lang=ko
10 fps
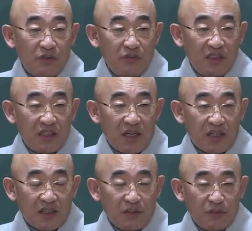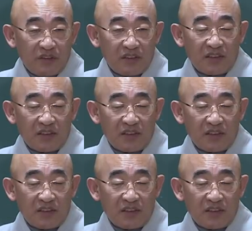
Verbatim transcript: 운기가 하락이 돼서